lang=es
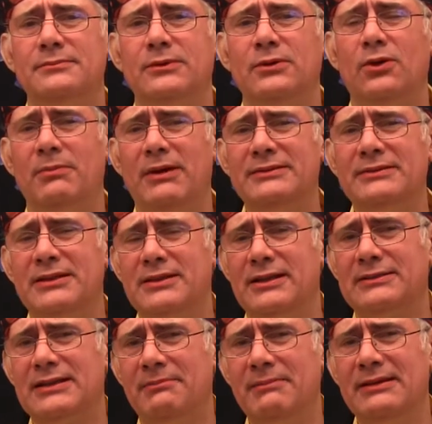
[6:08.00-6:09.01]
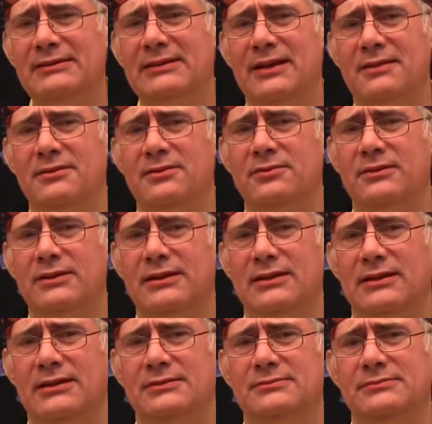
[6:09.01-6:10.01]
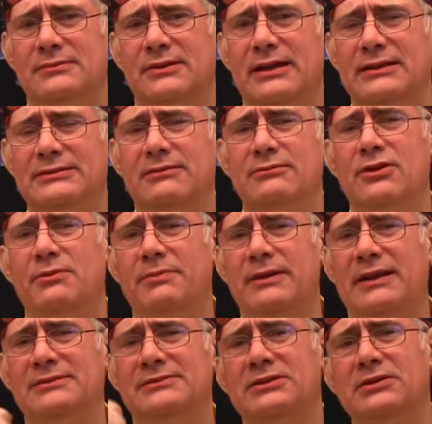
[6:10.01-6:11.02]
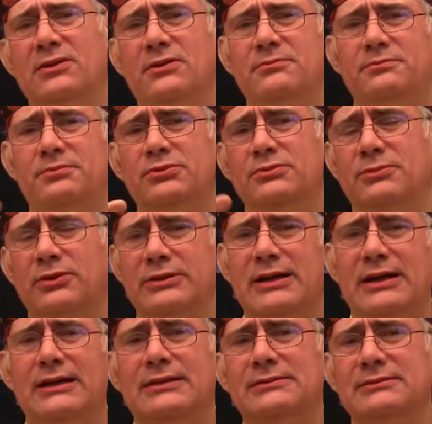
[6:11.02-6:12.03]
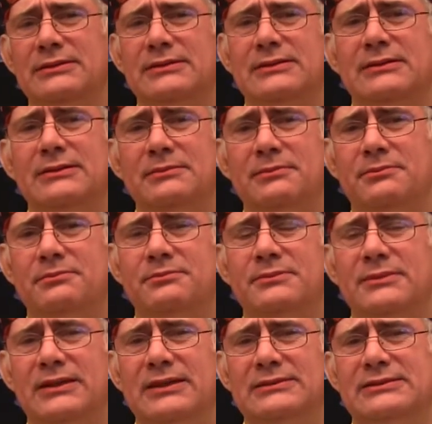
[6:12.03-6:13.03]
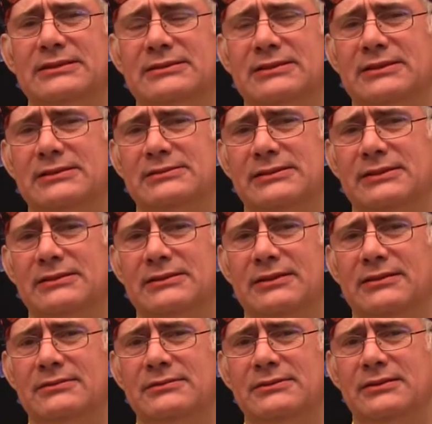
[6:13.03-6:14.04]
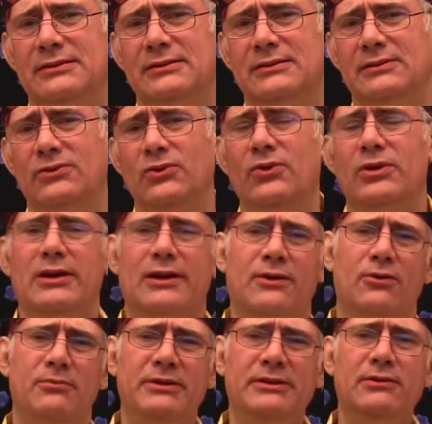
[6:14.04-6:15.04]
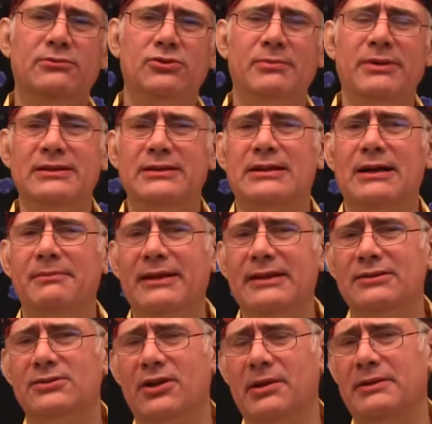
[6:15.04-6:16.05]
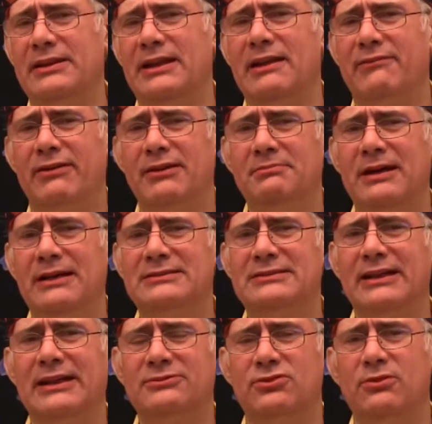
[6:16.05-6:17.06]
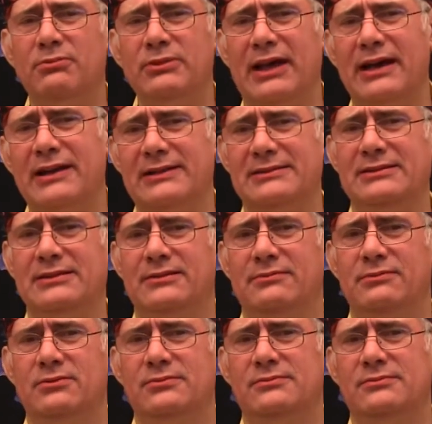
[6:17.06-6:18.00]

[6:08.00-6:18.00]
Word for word: lo manda directamente a cirugía, Hace una operación pulmonar, etcétera, etcétera. Luego le recomienda unos medicamentos que vienen en la farmacia que son muy agresivos.